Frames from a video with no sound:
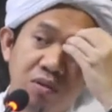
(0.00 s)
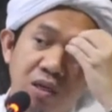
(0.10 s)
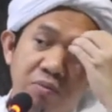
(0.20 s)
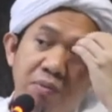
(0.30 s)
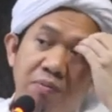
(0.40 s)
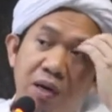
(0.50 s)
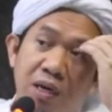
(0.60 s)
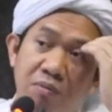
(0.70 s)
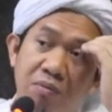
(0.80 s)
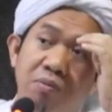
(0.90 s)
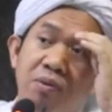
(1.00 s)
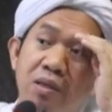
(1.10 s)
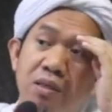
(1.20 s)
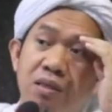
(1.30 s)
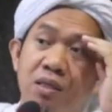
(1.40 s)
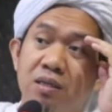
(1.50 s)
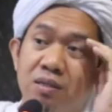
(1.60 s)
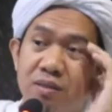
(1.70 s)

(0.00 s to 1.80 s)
lebih paham, lebih ngerti.